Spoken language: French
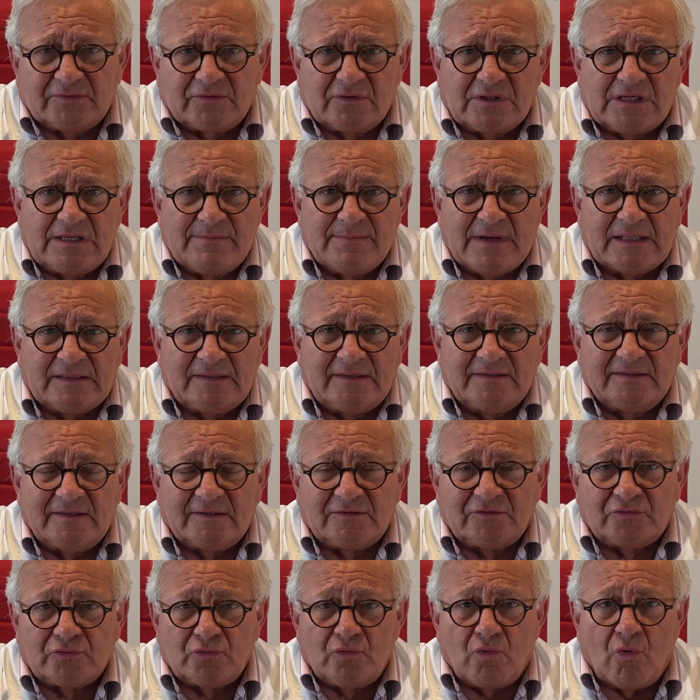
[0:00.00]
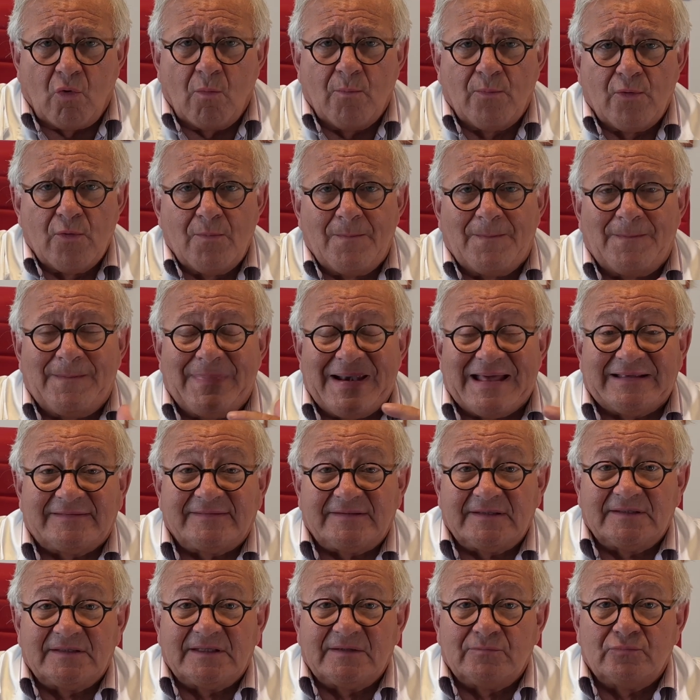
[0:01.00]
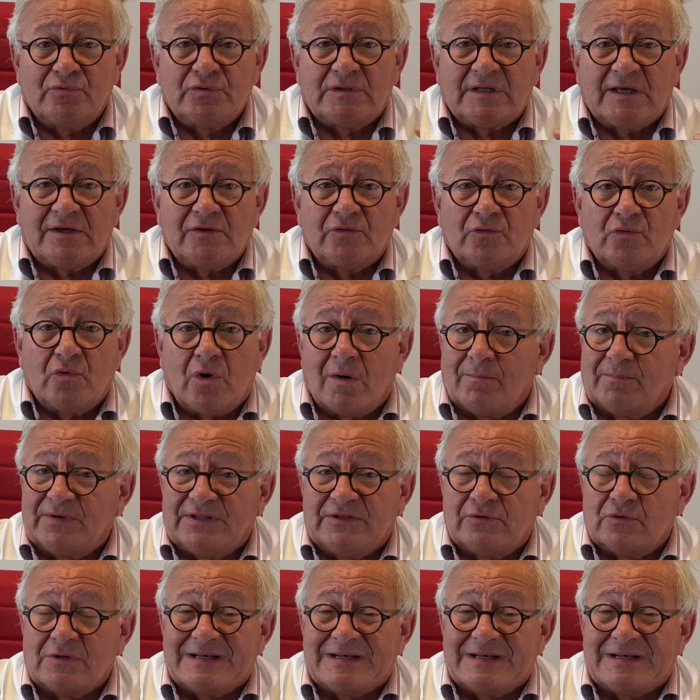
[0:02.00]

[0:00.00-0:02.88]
de climatisation, on peut placer des bouteilles d'eau remplies de